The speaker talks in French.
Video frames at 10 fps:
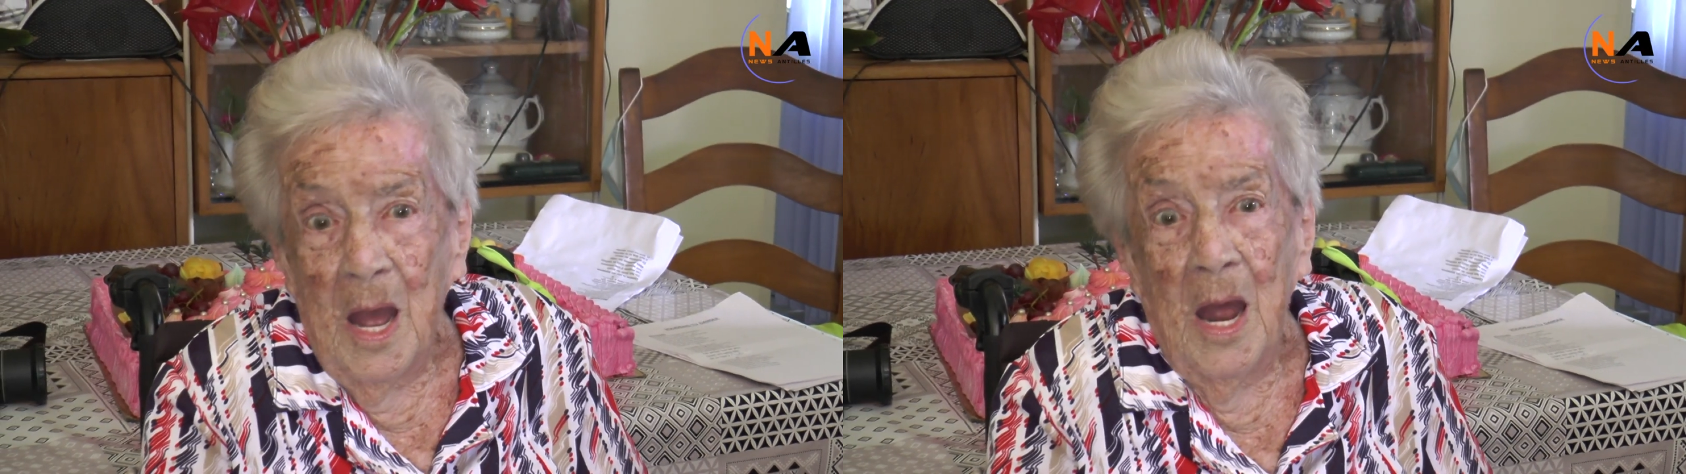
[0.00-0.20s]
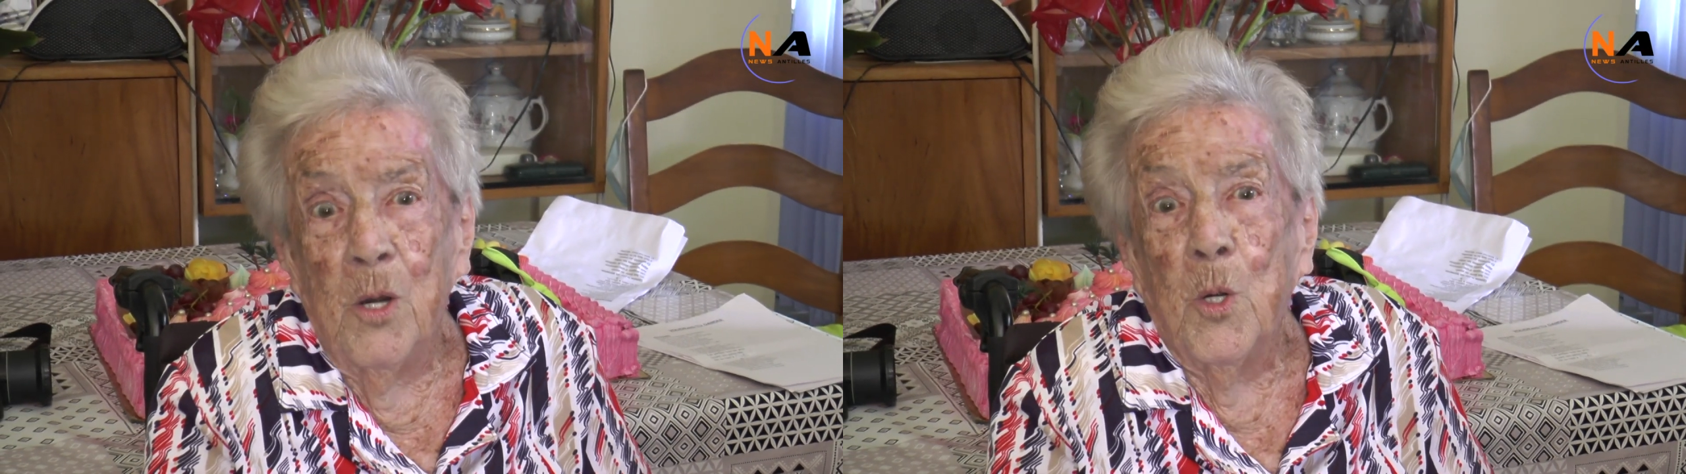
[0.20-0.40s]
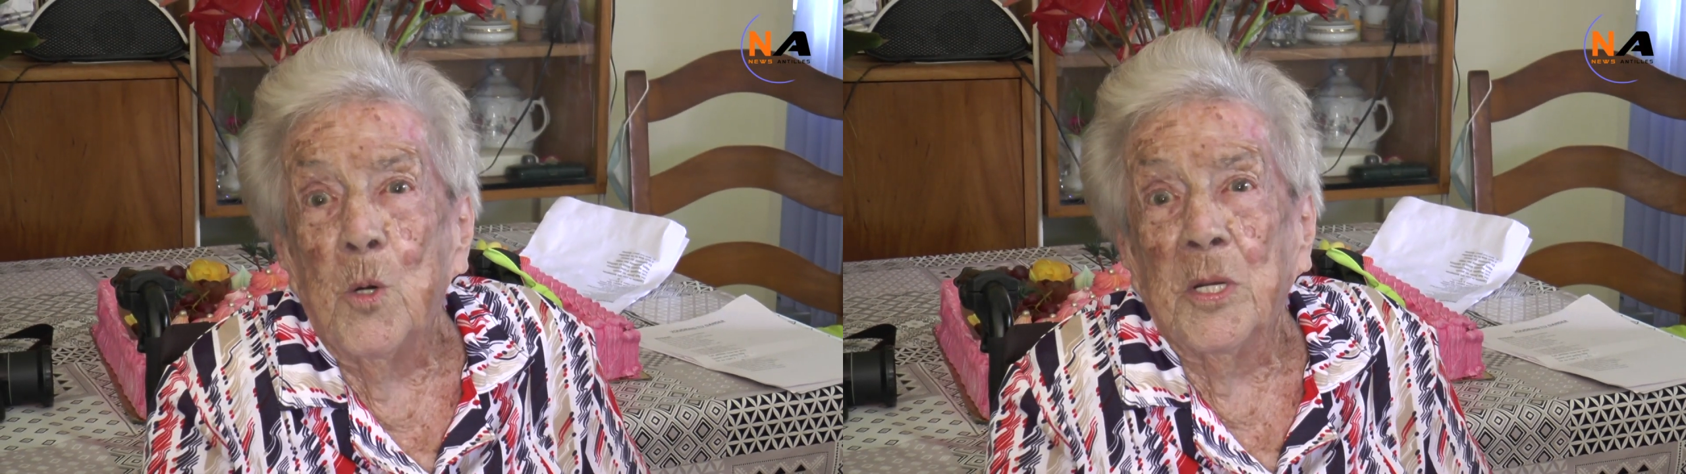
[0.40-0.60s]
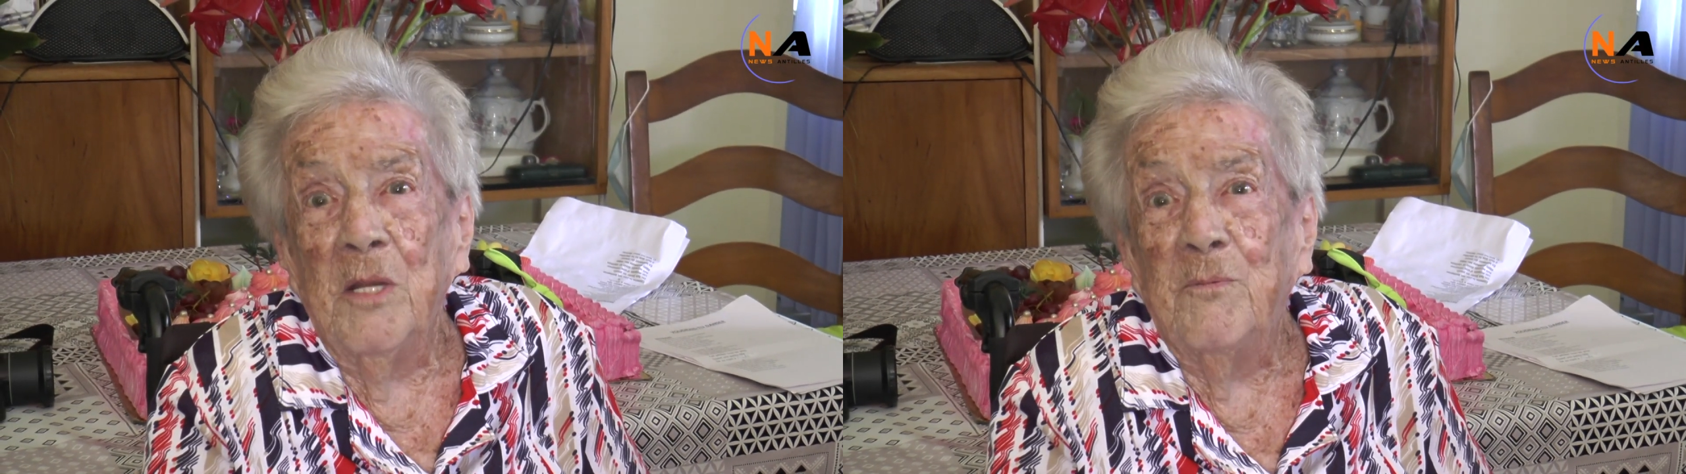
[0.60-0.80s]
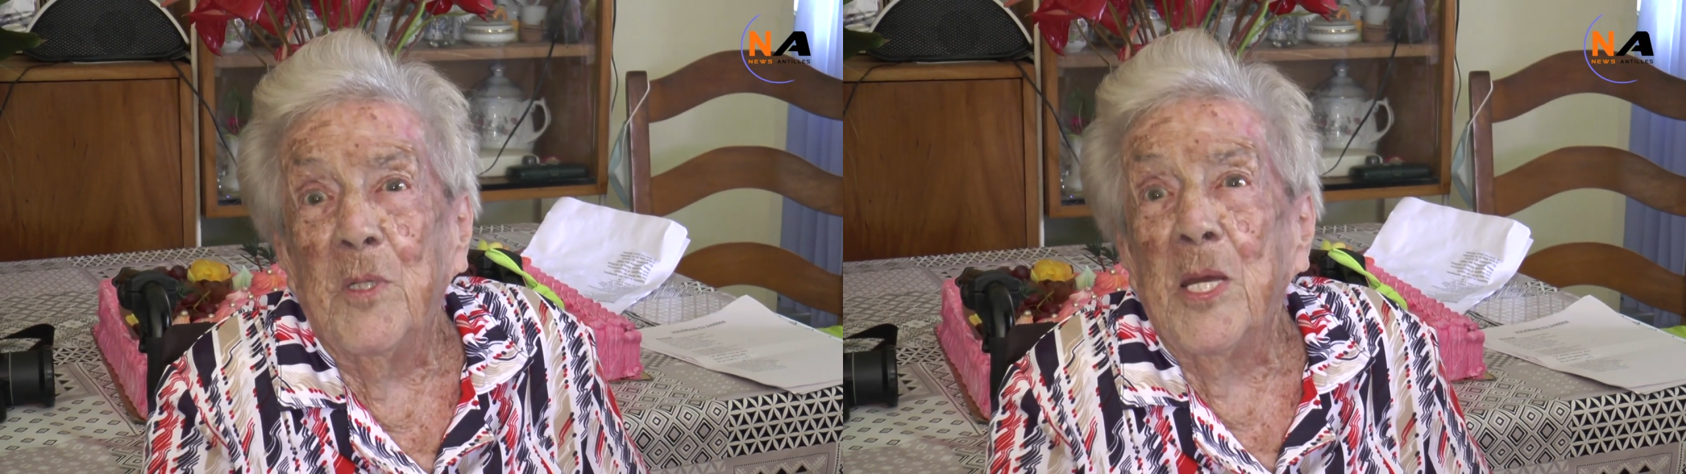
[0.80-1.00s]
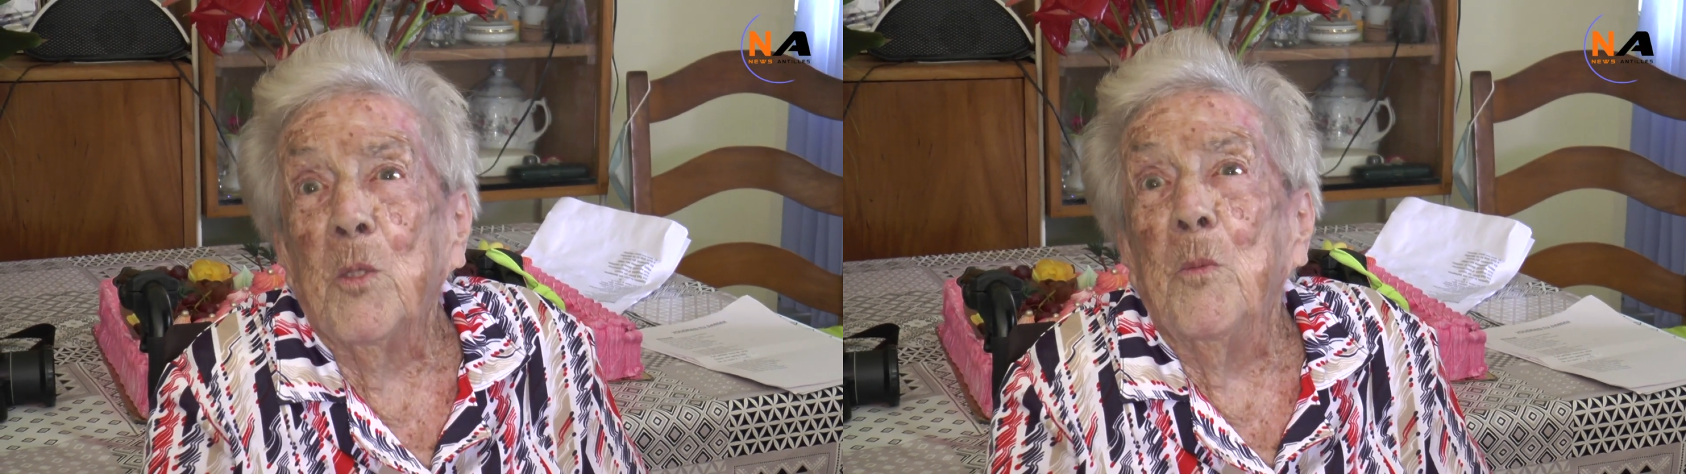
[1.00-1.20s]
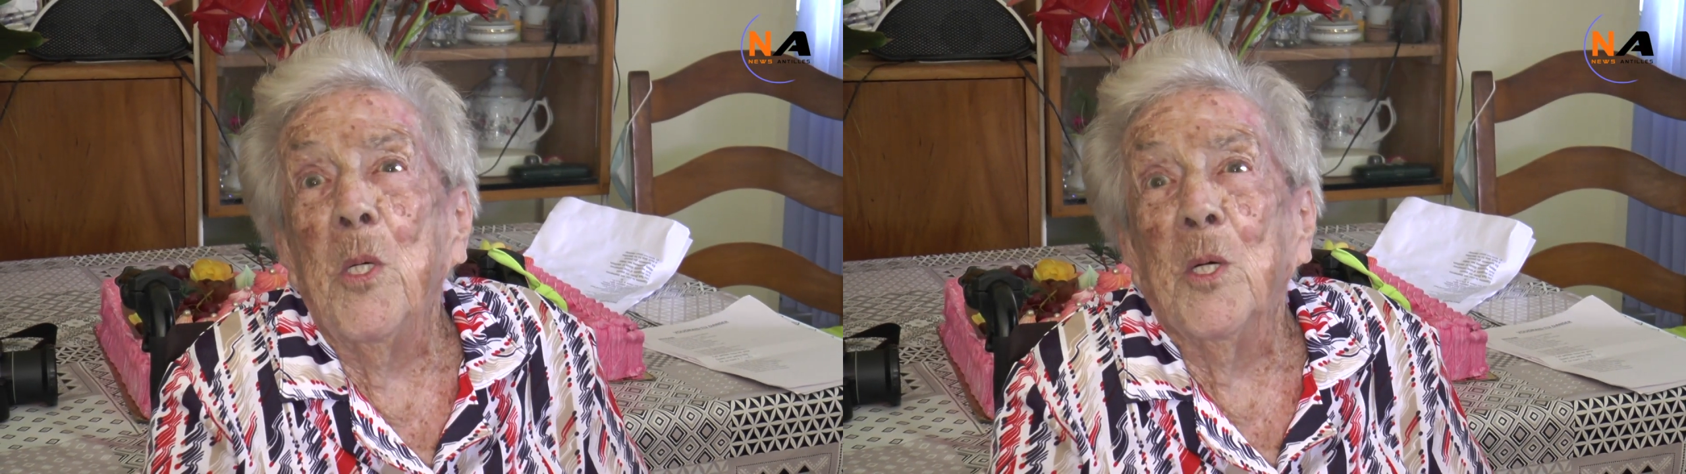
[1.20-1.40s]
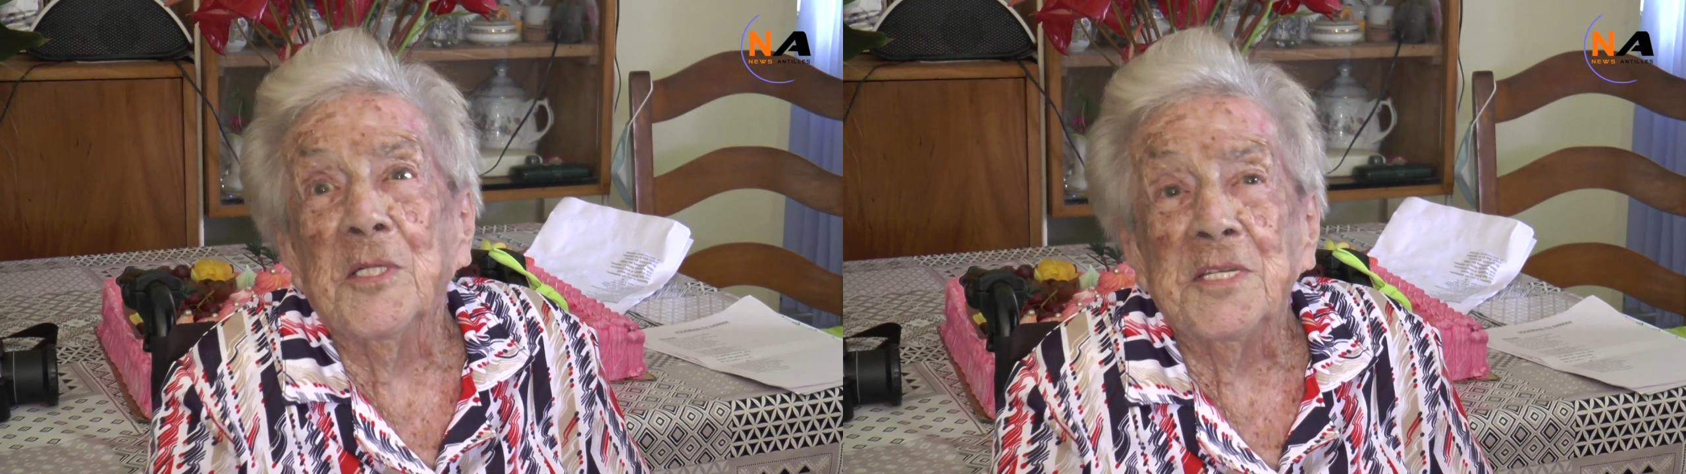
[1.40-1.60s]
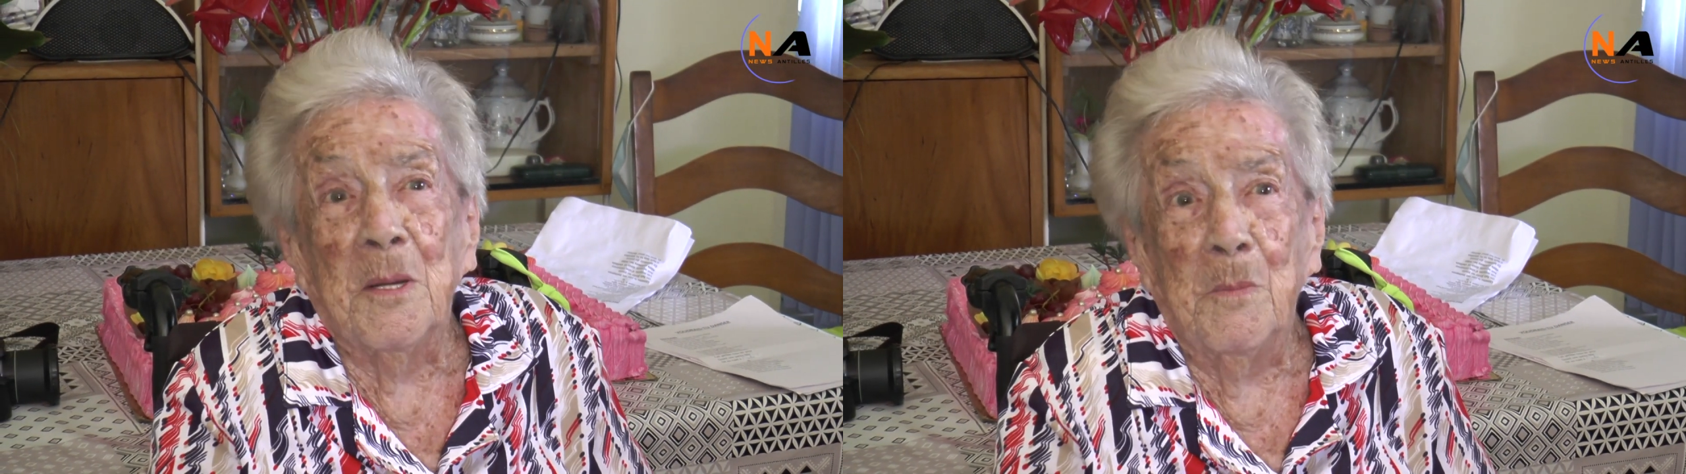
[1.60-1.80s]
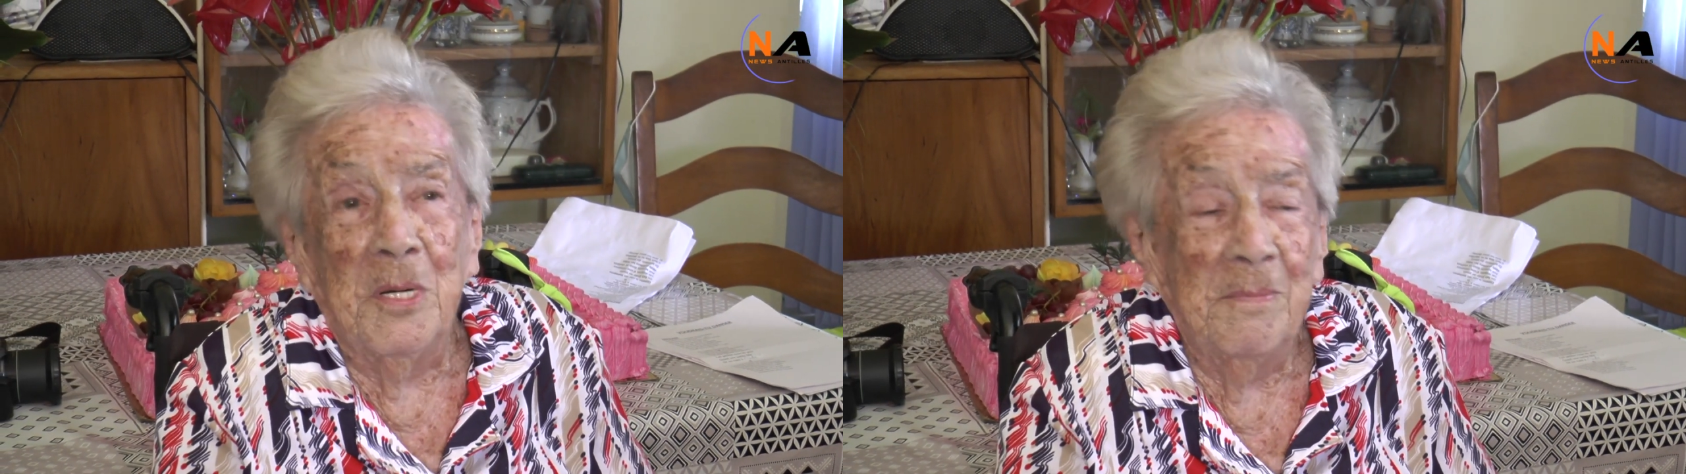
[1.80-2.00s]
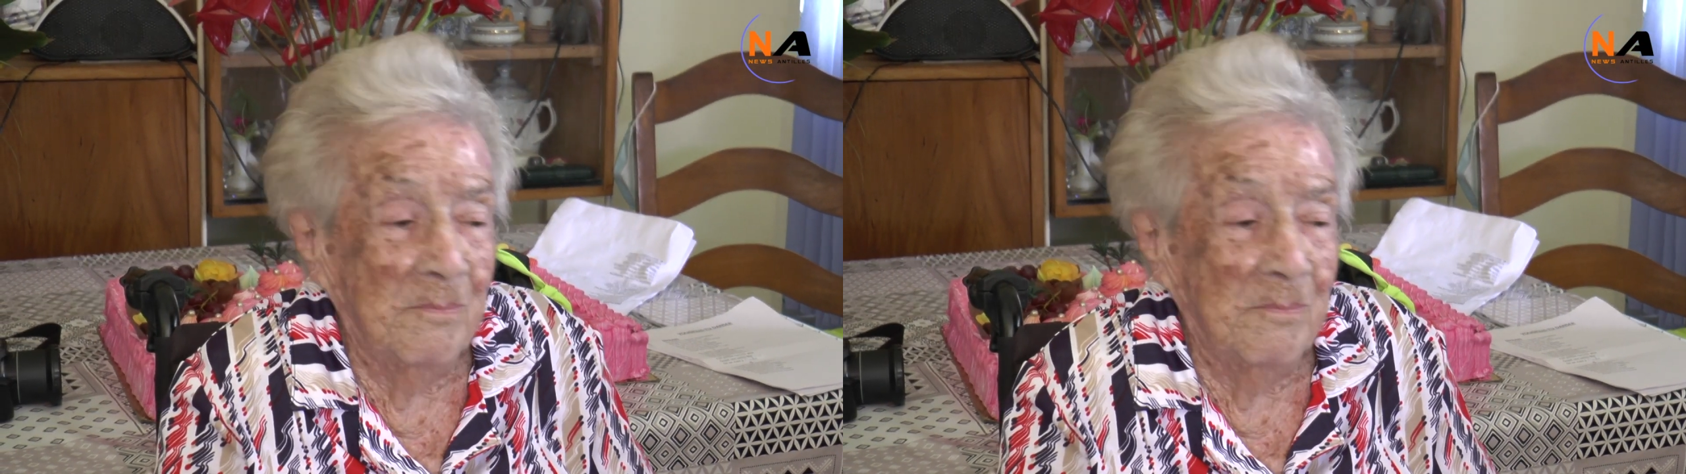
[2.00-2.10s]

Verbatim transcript: Alors qu'il voulait qu'on meure ensemble.